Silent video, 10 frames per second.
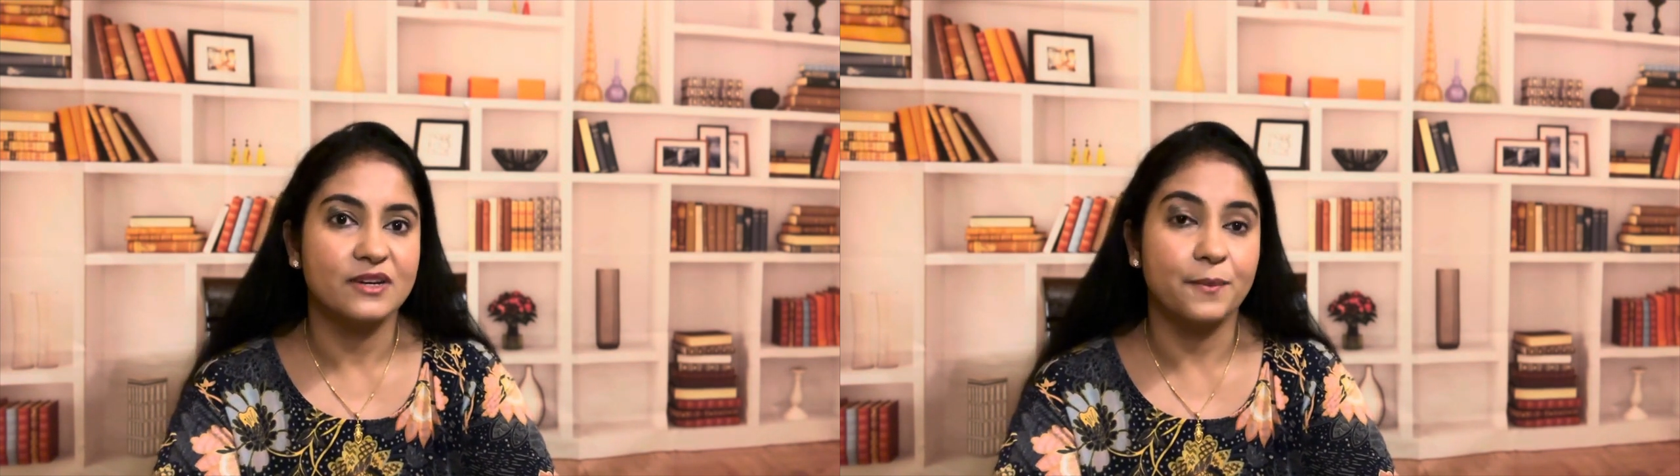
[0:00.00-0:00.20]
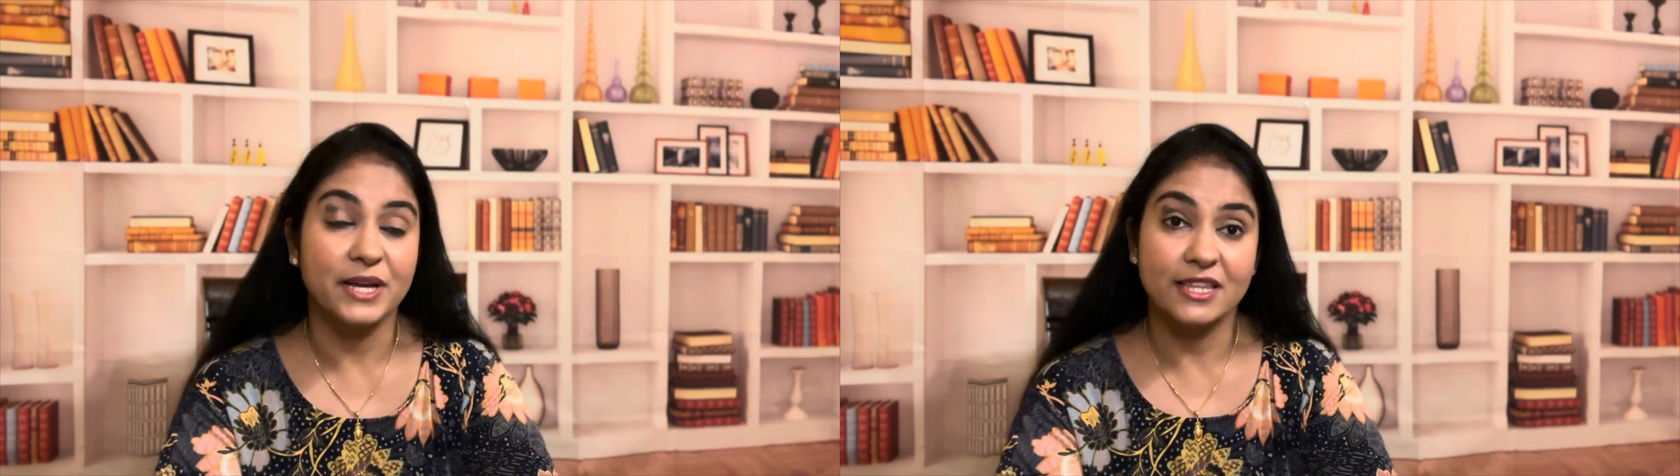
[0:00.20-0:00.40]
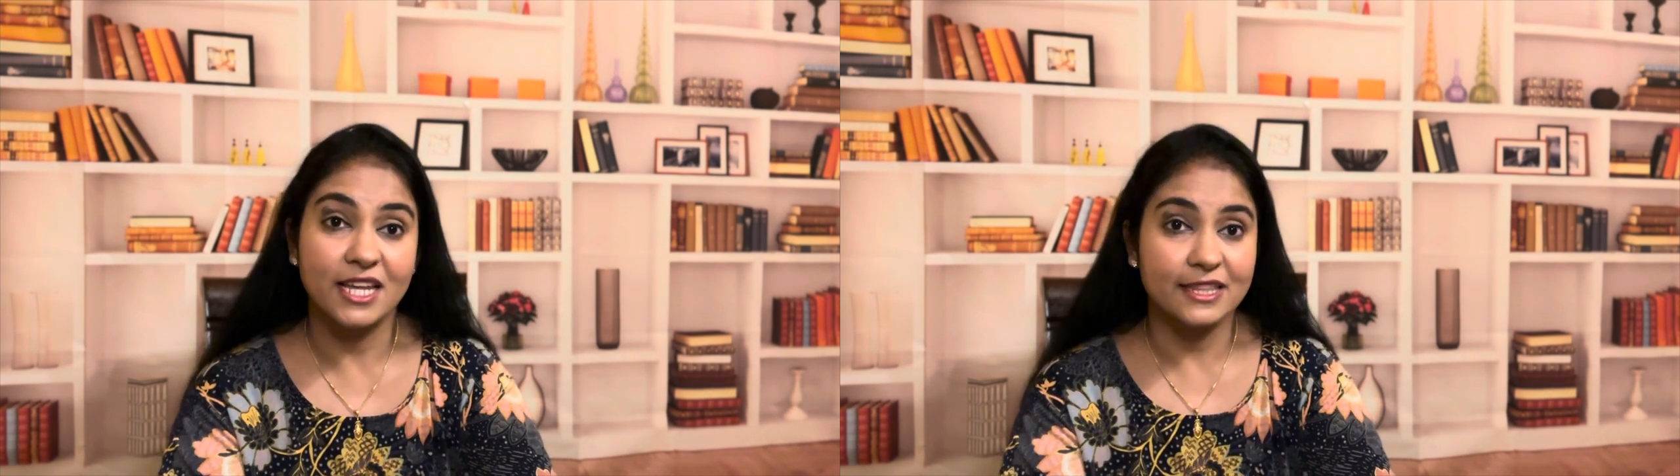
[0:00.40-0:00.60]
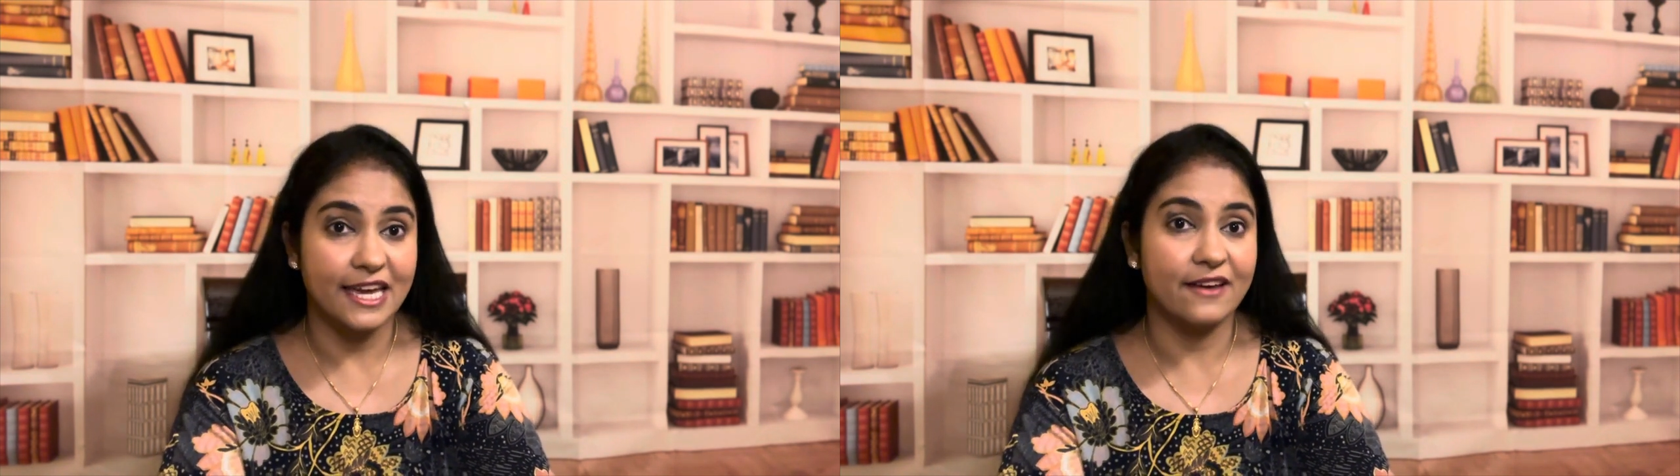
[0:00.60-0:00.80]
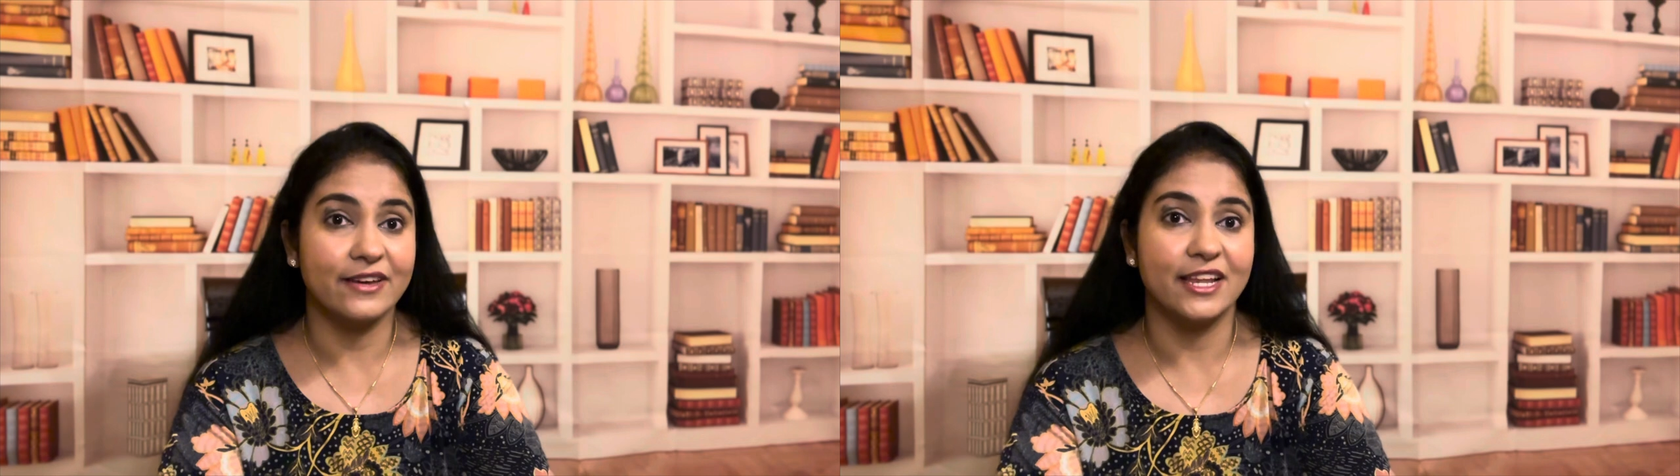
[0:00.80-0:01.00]
அப்போ இதெல்லாம்
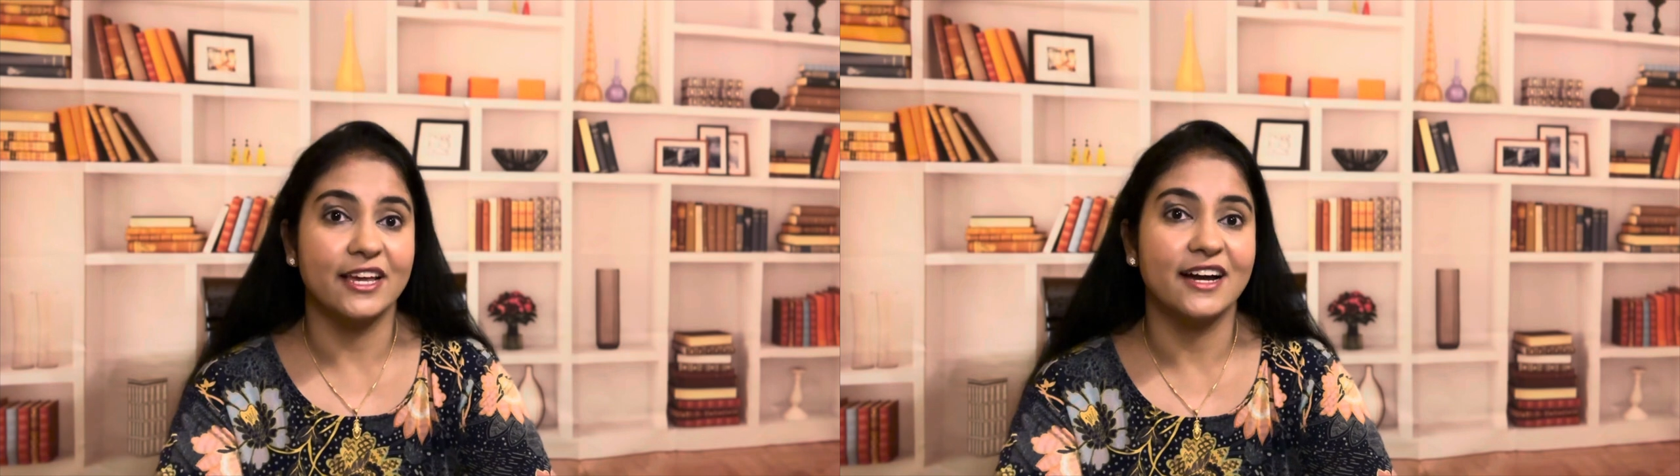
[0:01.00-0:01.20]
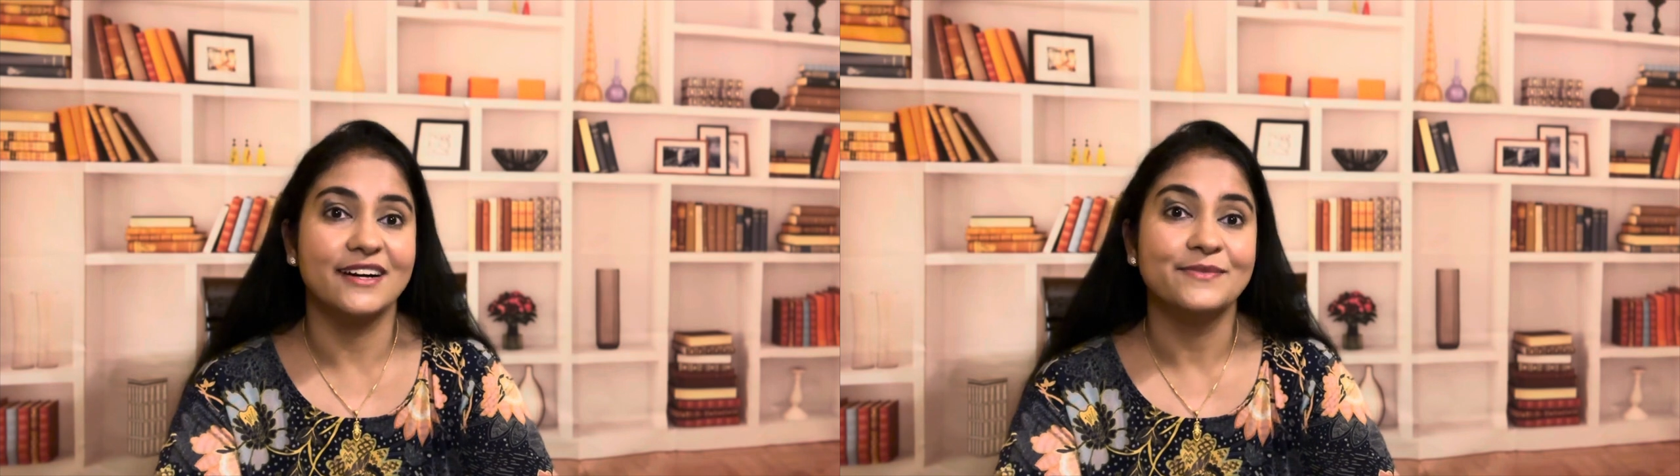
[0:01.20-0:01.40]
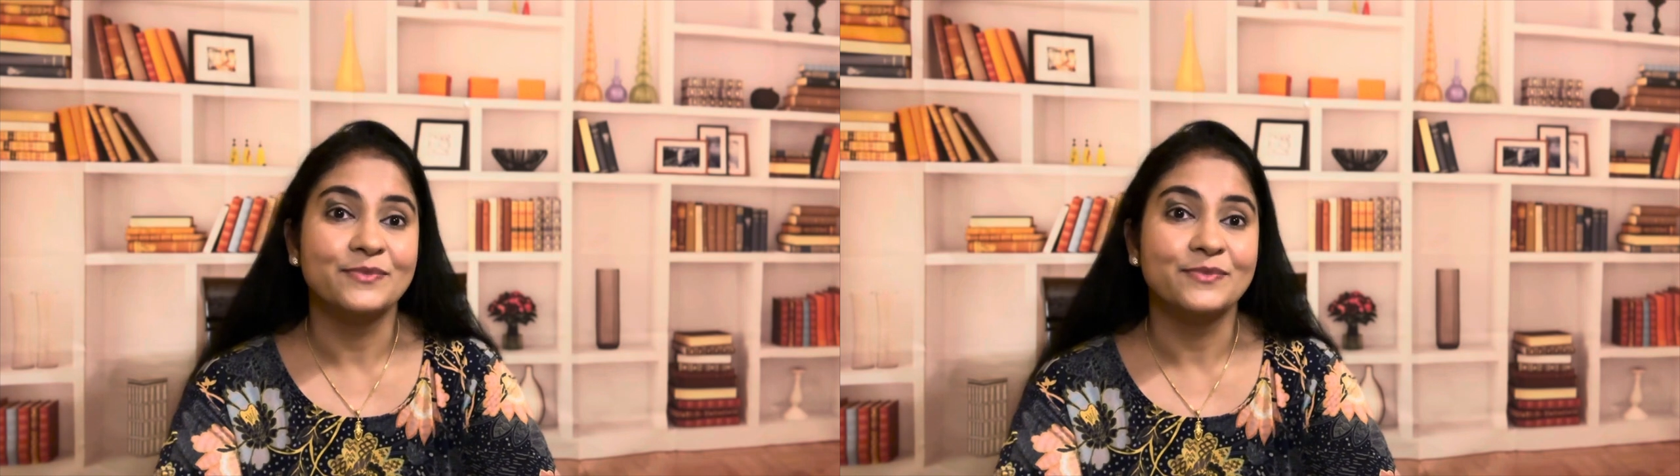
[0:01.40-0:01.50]
தேவை இல்லையா